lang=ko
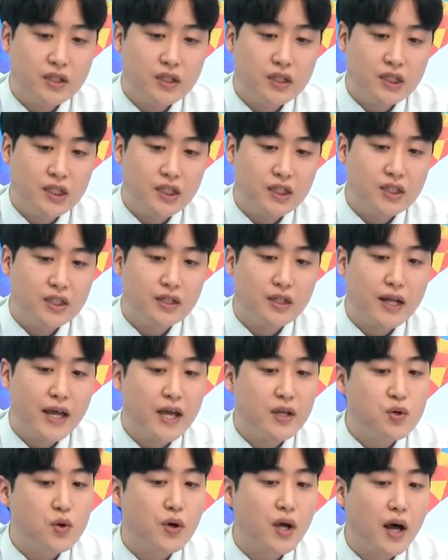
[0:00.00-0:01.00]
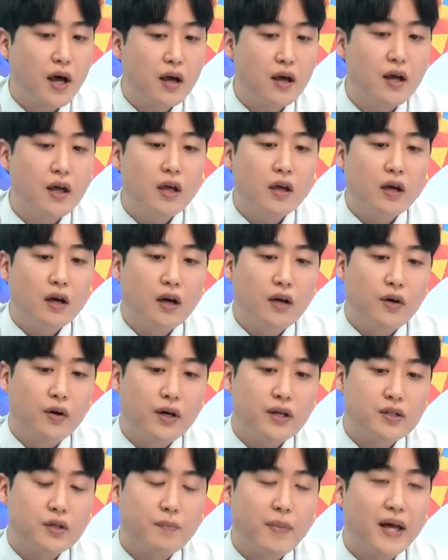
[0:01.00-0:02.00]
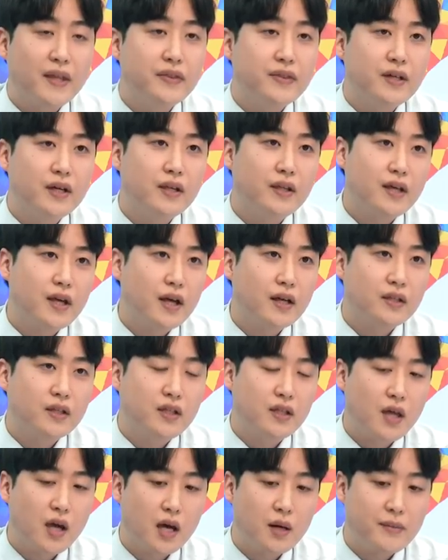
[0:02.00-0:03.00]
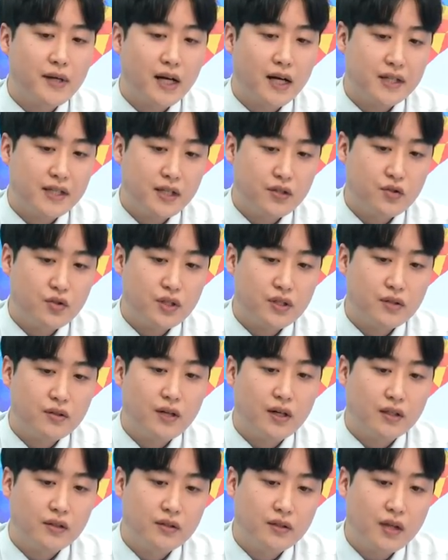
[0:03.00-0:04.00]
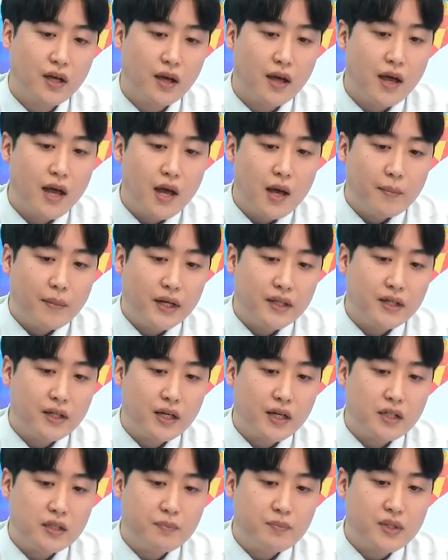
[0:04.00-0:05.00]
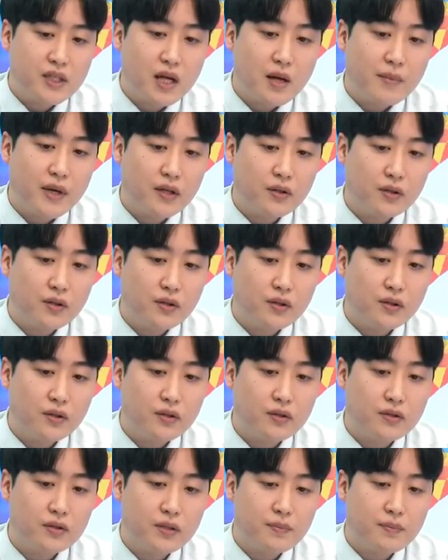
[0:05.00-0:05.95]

지를 해줘야 어, 여기서 반등에 대한 기대감을 가질 수 있을 것 같은데 만약에 14만 원,